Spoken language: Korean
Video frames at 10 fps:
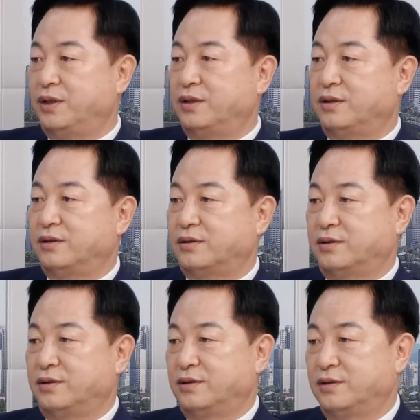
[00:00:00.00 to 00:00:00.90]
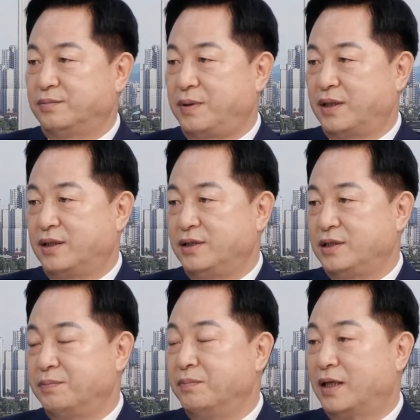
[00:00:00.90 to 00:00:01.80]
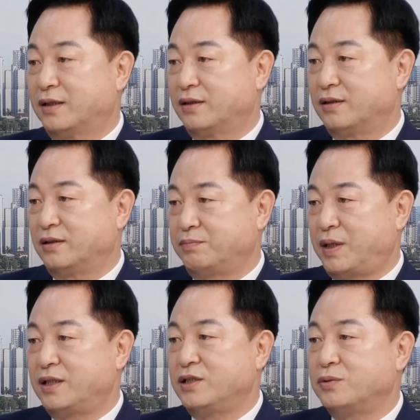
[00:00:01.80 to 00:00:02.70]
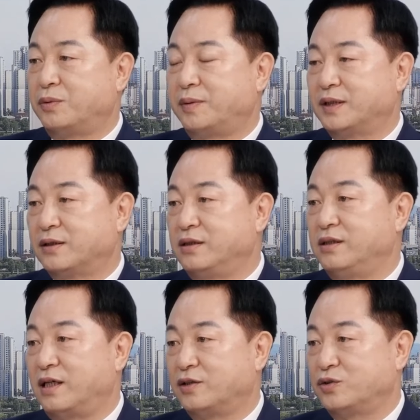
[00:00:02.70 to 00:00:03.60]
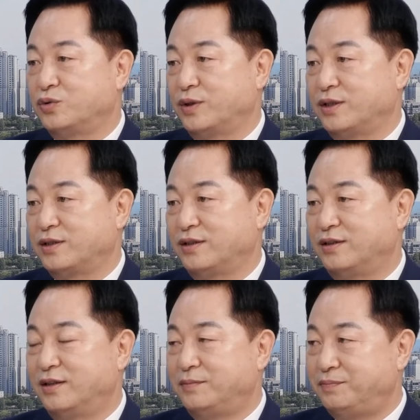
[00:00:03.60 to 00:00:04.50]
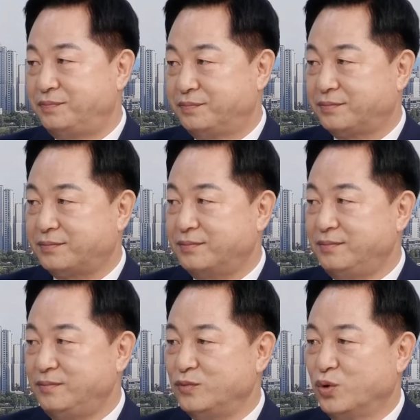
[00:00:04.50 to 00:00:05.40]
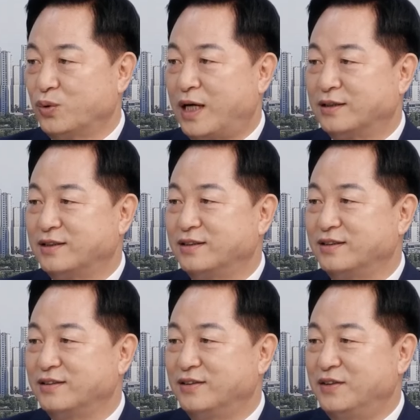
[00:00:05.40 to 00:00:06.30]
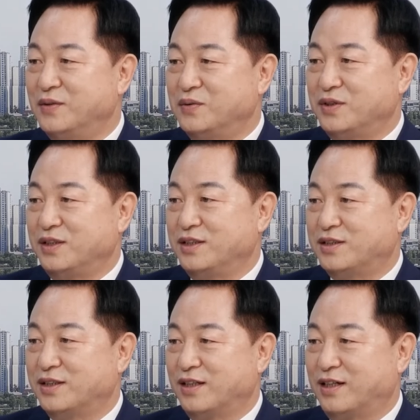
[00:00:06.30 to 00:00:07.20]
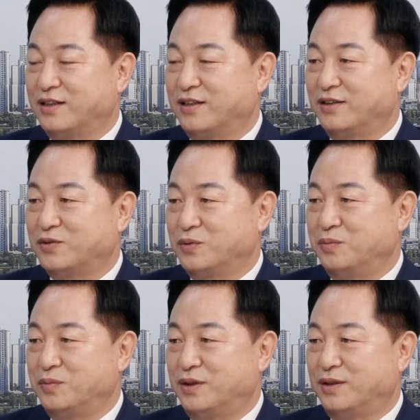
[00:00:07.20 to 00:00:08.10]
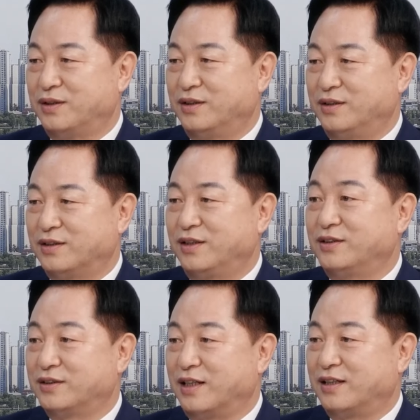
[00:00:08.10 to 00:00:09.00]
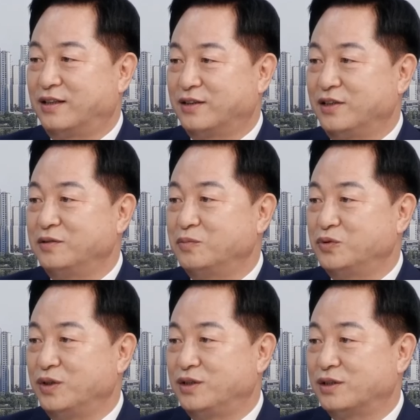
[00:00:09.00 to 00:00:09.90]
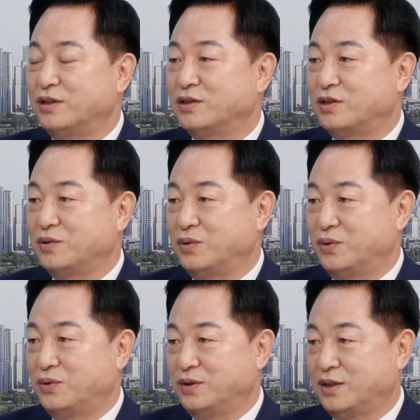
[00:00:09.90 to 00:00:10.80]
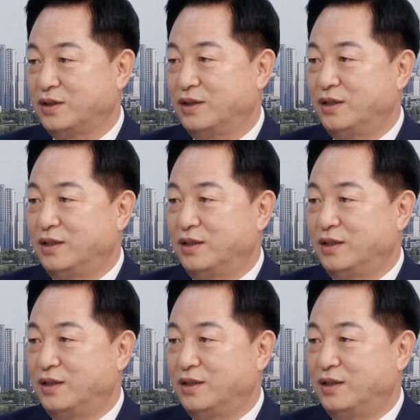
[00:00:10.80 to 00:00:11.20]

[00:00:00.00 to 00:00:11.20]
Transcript: 네. 그 120만 네. 125만 근리 당원 중에서 네. 또 강성 지지층이랄까 네. 뭐 개어 딸이랄까 이런 분들이 적극적으로 네.